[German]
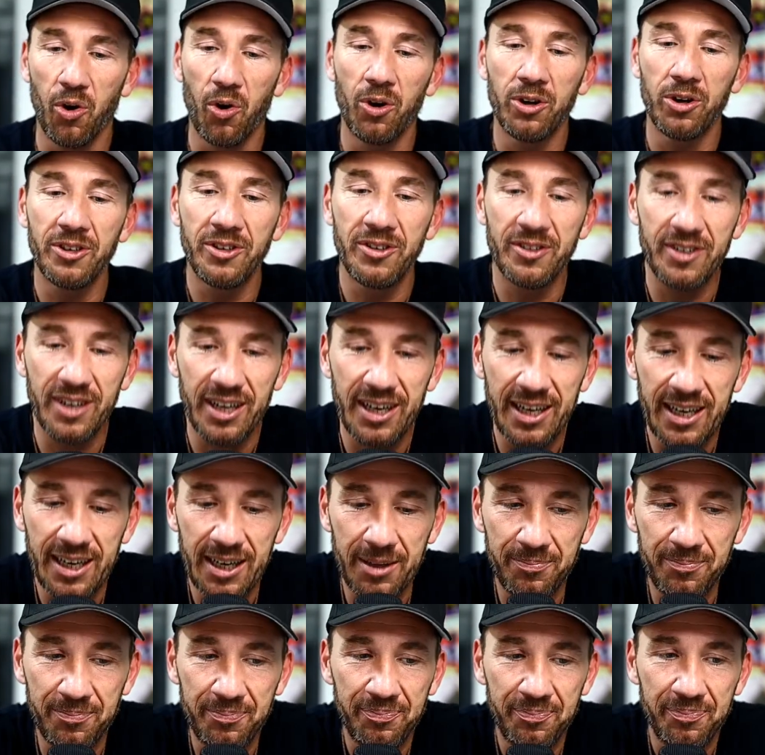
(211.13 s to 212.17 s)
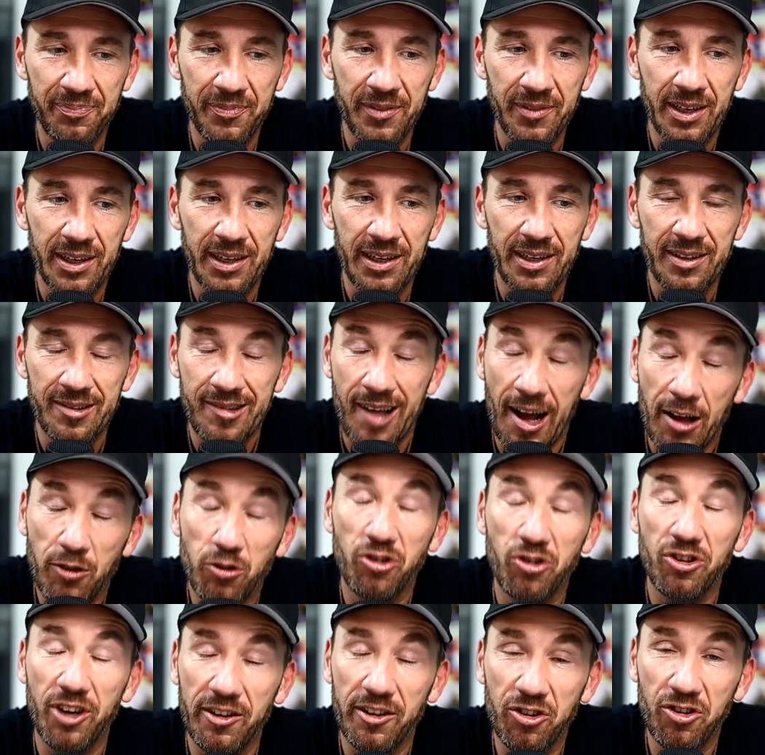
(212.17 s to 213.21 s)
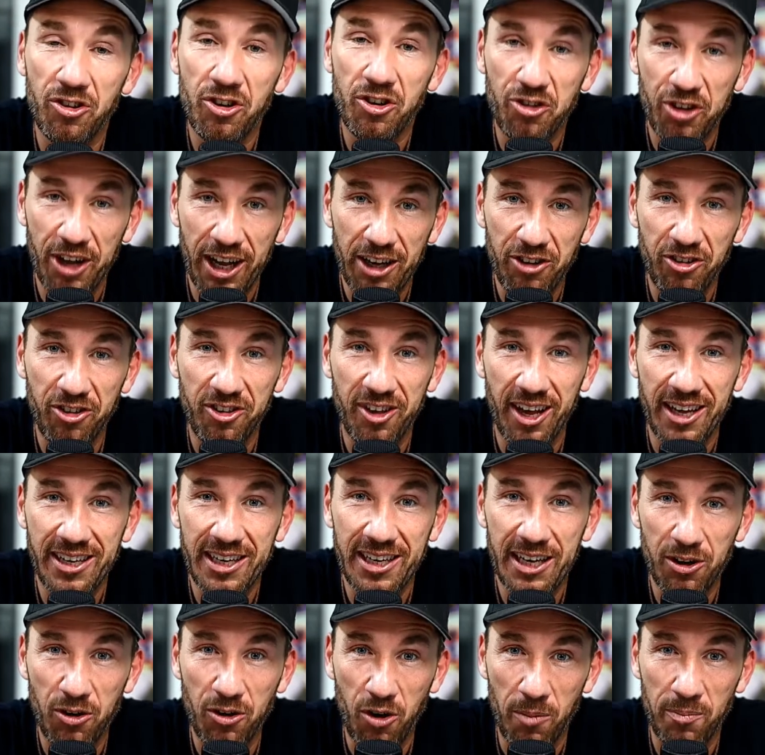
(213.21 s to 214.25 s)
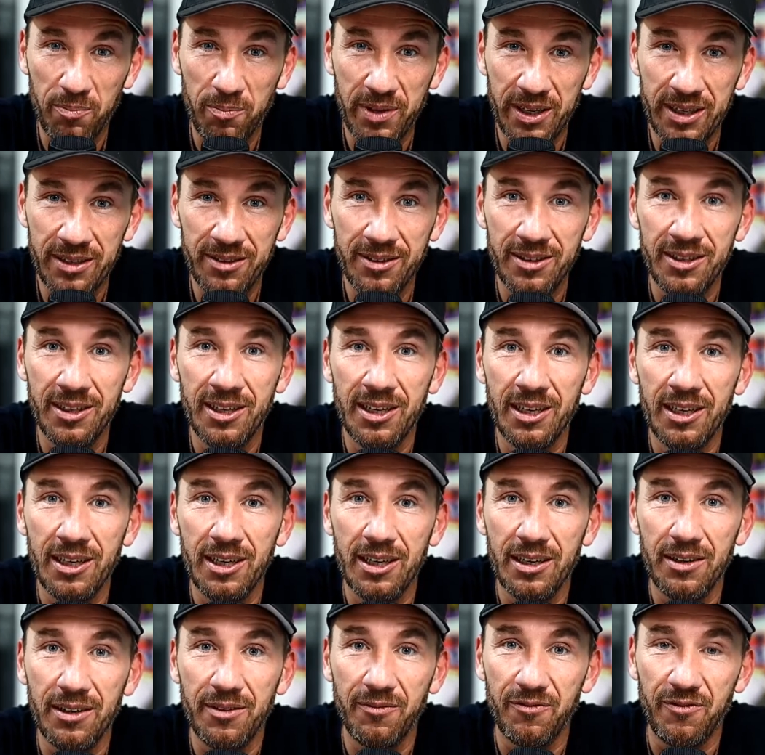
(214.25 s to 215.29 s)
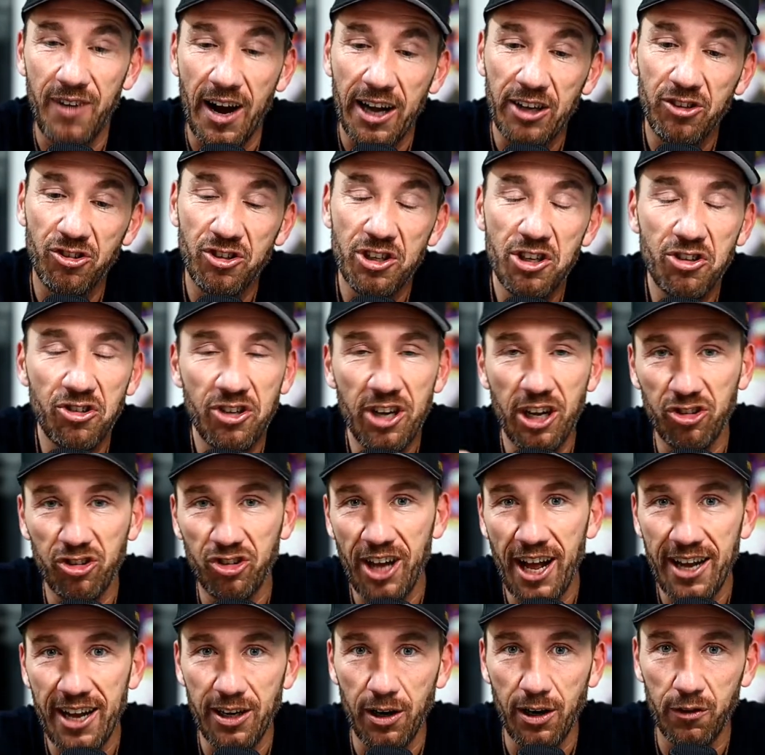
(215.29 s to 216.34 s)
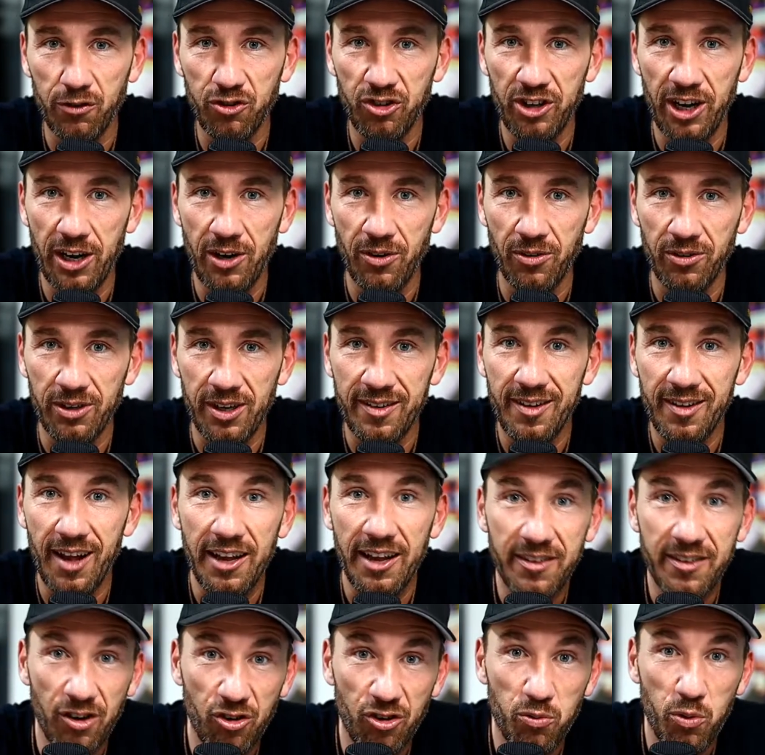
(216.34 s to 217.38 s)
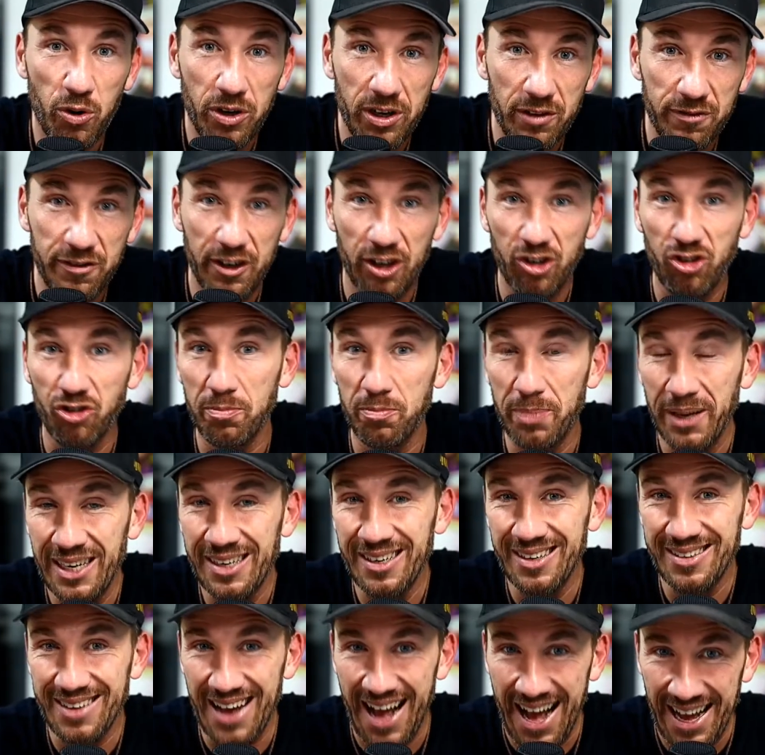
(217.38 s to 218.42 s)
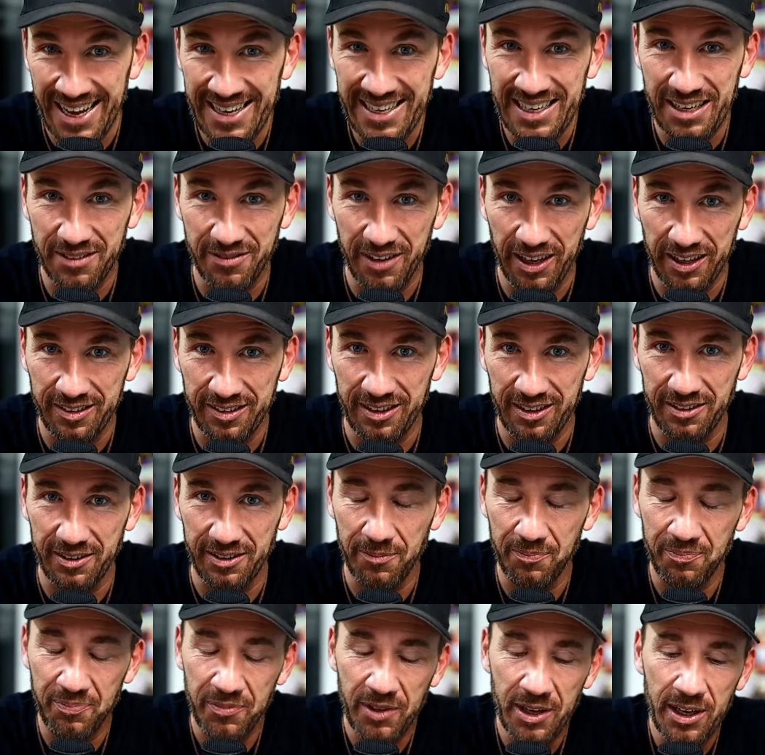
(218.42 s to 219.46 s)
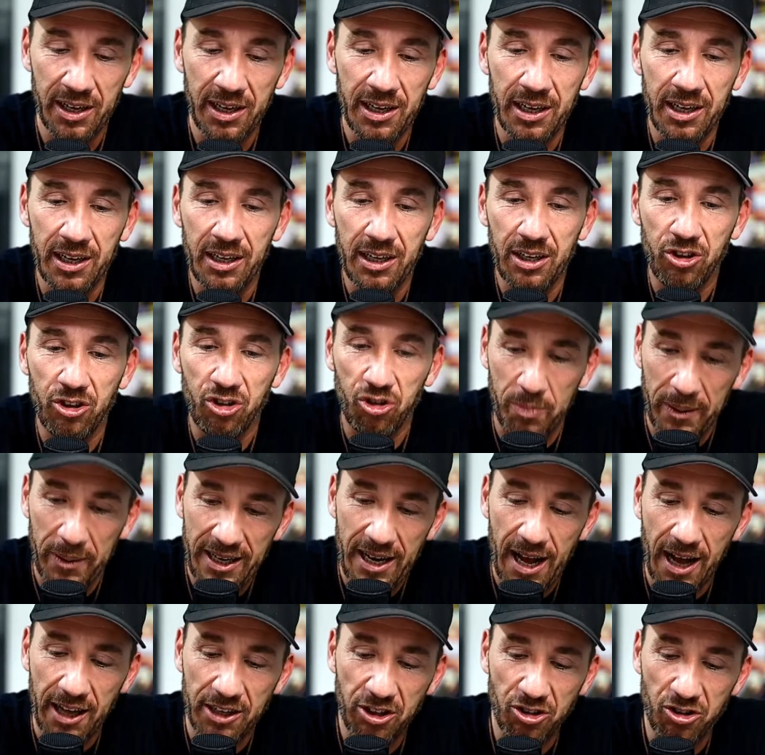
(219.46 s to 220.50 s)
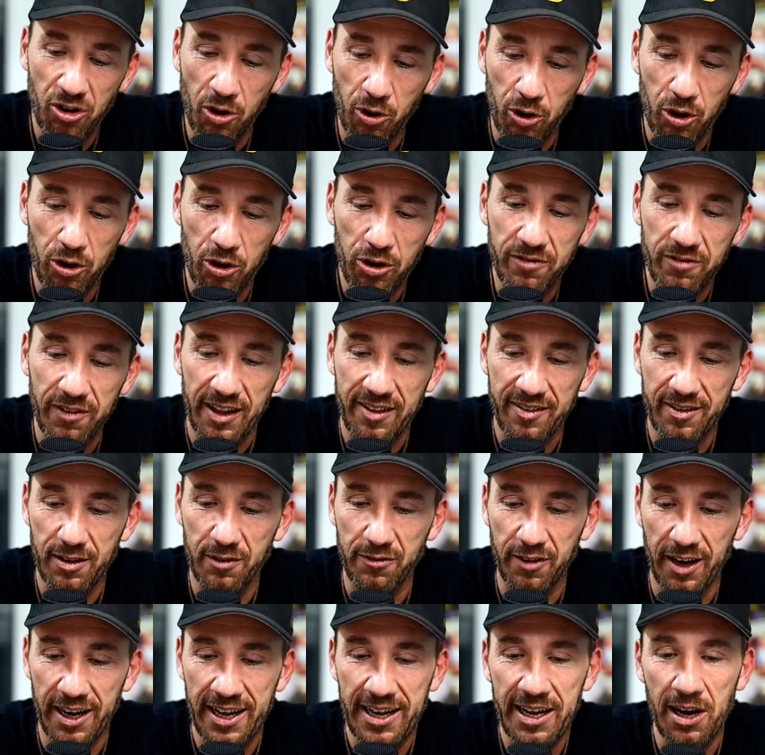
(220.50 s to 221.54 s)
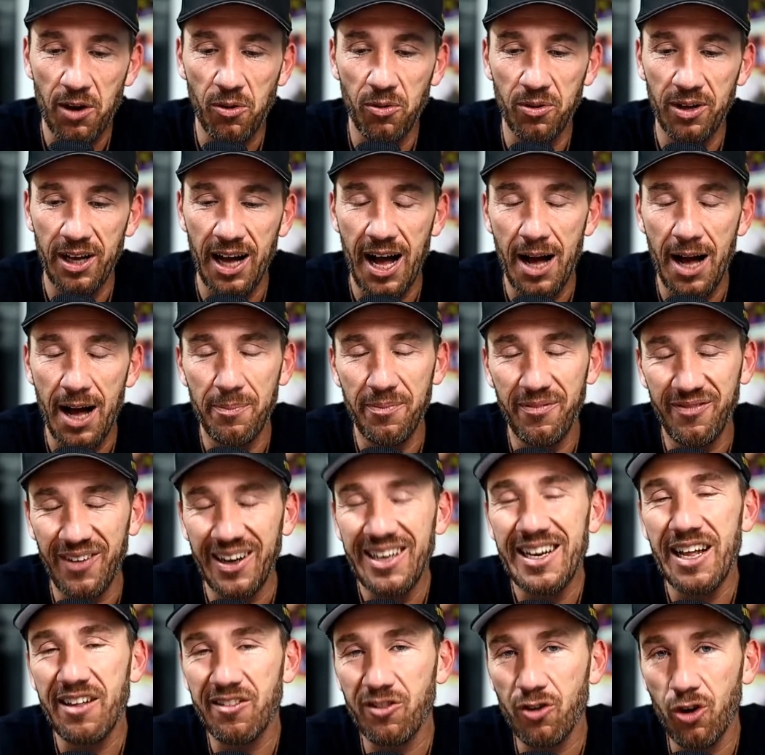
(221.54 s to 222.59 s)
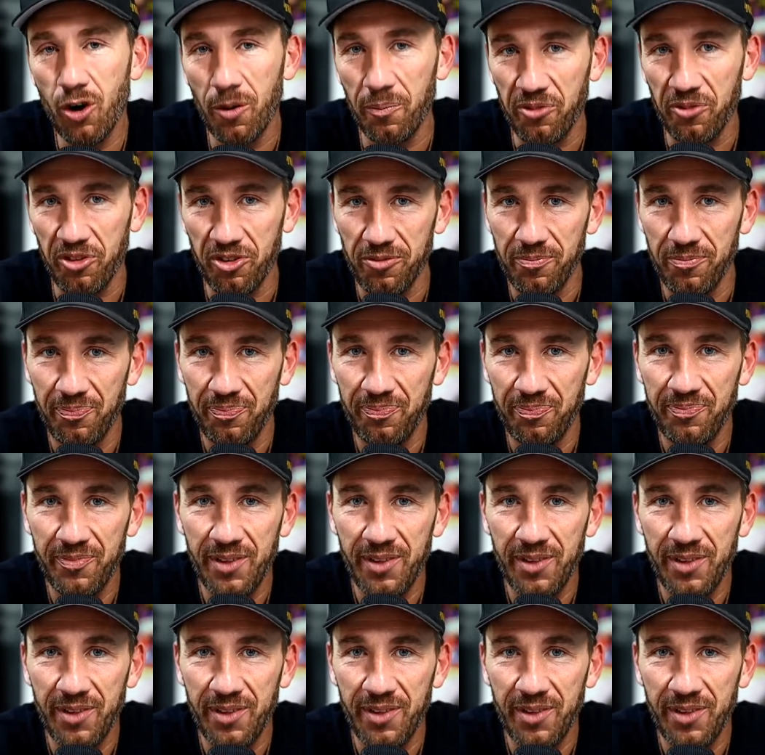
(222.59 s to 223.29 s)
Und ähm, dadurch, dass ich nicht rechtzeitig gekommen bin, war ich nicht in der Startaufstellung. Das heißt, ich wurde verspätet eingewechselt. Später hatte ich noch Glück, weil es eine Verlängerung gab, weil jetzt kommt's.